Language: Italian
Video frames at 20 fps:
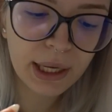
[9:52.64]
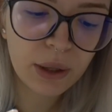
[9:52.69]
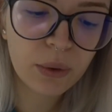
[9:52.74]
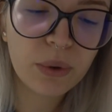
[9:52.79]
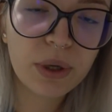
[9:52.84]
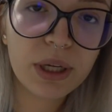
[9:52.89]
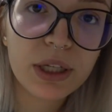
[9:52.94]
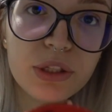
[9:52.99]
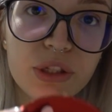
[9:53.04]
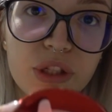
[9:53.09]
E
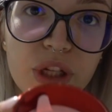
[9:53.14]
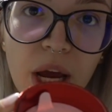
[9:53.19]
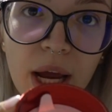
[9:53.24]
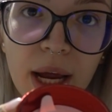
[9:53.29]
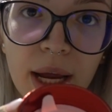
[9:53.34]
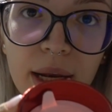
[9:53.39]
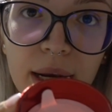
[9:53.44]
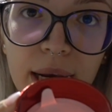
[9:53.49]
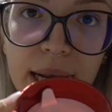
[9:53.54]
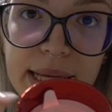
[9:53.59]
qui
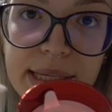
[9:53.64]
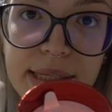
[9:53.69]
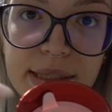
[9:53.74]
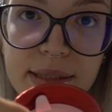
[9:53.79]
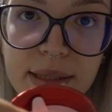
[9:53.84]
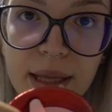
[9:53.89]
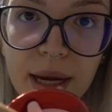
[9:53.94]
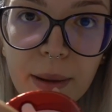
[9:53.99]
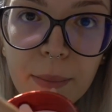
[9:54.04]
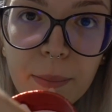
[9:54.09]
c'è la
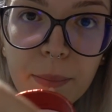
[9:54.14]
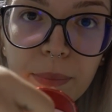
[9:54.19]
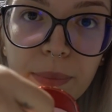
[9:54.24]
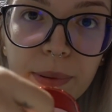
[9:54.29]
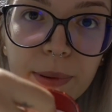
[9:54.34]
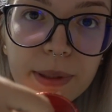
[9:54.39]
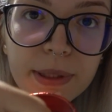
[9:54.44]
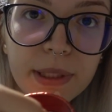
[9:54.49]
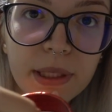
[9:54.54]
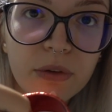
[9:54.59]

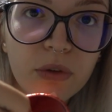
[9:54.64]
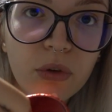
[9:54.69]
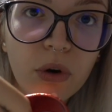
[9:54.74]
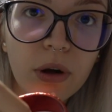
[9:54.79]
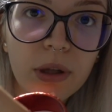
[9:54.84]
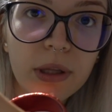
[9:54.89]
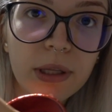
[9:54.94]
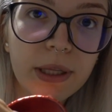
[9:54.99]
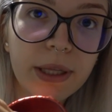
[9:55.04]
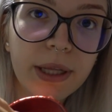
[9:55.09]
strip da
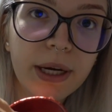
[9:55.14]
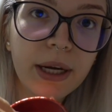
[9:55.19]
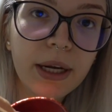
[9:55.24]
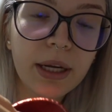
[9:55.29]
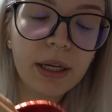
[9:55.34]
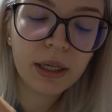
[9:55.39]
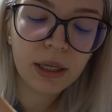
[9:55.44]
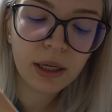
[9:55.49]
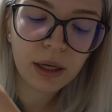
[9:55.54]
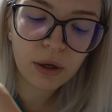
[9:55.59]

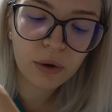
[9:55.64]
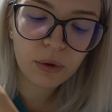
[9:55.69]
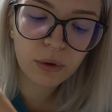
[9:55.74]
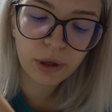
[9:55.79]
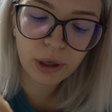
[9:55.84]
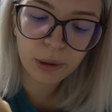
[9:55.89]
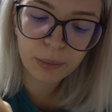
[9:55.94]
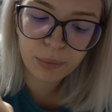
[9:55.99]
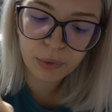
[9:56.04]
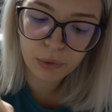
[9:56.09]
togliere
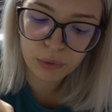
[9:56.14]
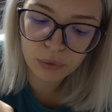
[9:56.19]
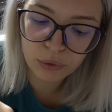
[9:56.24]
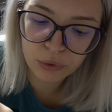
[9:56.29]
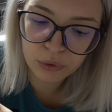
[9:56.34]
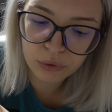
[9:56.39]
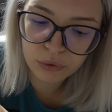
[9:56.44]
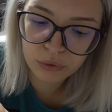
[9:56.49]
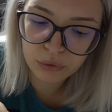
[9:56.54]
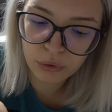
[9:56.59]
con il
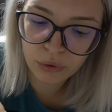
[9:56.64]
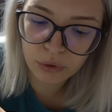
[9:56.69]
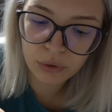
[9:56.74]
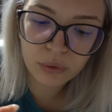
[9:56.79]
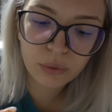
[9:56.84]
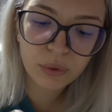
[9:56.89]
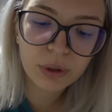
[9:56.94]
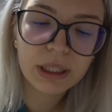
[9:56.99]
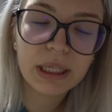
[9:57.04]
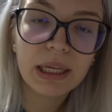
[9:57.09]

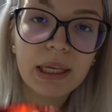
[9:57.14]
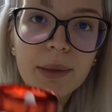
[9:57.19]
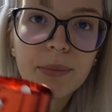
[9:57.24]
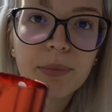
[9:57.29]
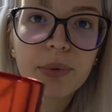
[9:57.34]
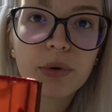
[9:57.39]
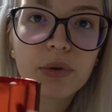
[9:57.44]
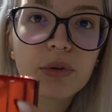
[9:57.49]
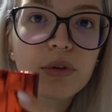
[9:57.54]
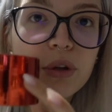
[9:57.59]
prodotto quindi il
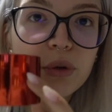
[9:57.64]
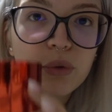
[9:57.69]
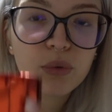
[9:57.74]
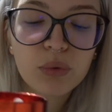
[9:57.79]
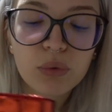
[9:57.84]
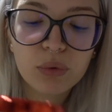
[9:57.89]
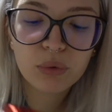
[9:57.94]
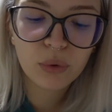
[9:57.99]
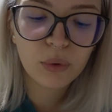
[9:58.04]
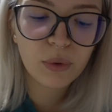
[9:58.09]
prodotto è
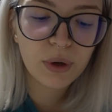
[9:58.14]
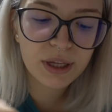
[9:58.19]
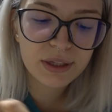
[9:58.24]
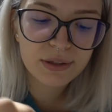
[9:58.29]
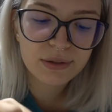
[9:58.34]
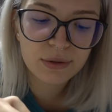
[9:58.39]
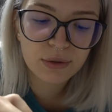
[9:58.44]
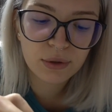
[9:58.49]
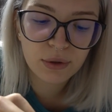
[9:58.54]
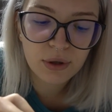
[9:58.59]
tutto
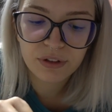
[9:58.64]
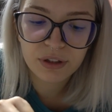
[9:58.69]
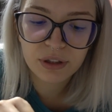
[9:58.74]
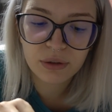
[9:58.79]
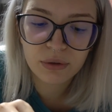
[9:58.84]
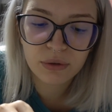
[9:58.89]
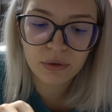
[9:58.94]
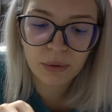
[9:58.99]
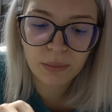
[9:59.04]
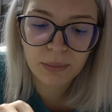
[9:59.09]
questo
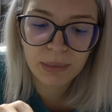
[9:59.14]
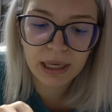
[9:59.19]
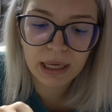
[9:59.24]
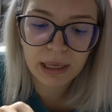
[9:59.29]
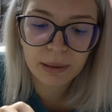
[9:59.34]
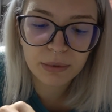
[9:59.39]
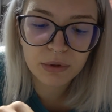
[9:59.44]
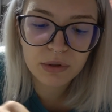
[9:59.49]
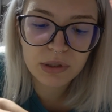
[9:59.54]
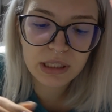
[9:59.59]
infatti non ho ben
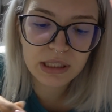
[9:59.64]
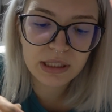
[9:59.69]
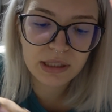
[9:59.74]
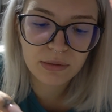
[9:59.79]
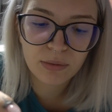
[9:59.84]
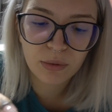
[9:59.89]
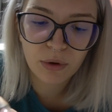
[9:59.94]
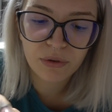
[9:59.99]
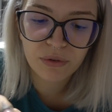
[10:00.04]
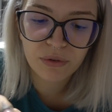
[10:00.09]
capito se si può